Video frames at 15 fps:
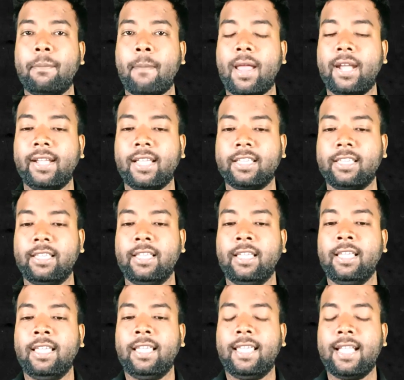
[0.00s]
এটার মানেটা কি
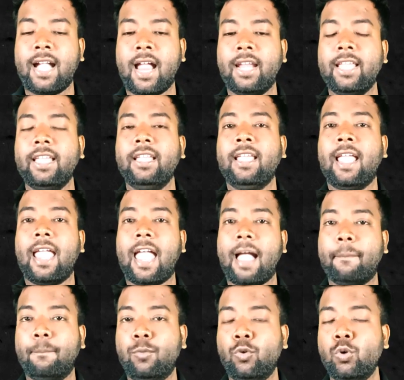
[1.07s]
এখানে
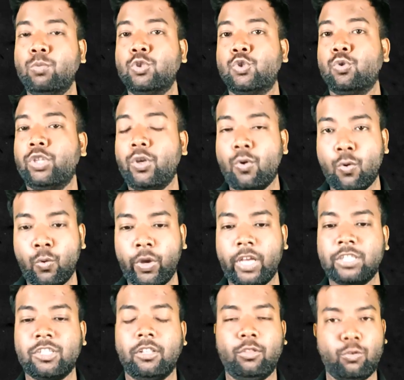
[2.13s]
অ্যাপ্রুভ যদি
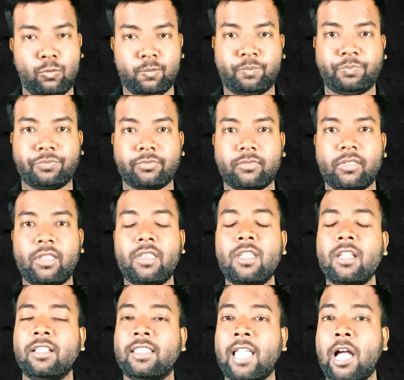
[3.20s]
হয়ে যেত
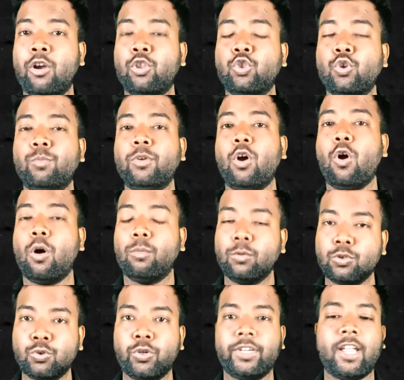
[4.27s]
তাহলে তোমরা
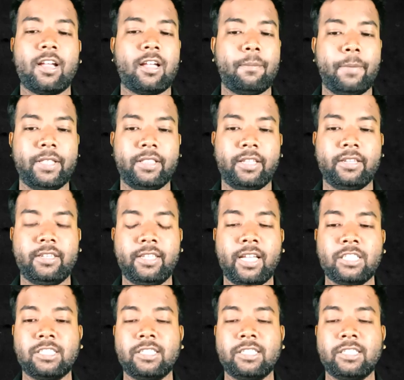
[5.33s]
অবশ্যই টাকা পেতে ঠিক